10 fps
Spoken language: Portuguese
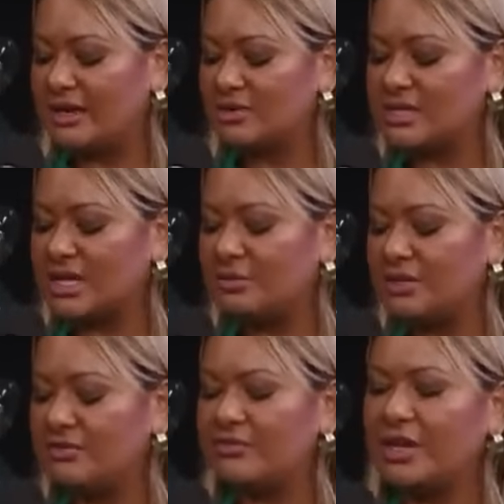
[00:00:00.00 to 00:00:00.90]
eu
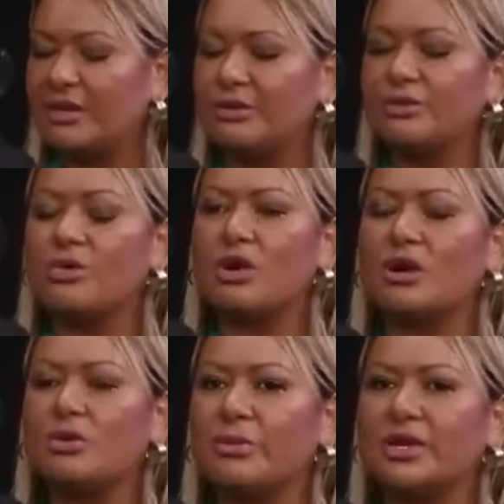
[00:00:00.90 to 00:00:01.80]
sempre venho com o
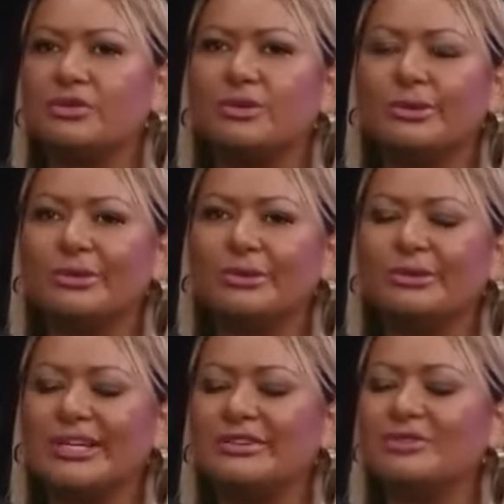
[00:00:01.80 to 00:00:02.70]
argumento
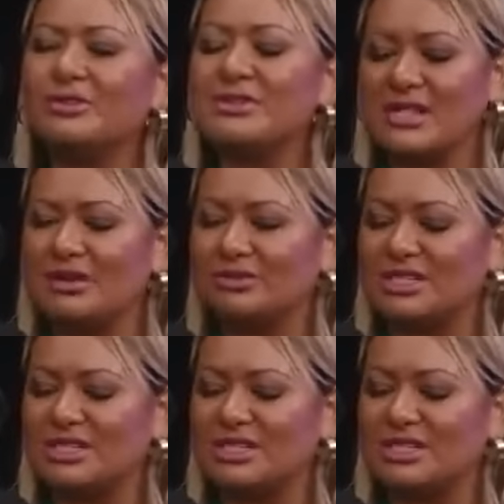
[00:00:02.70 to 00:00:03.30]
da evolução,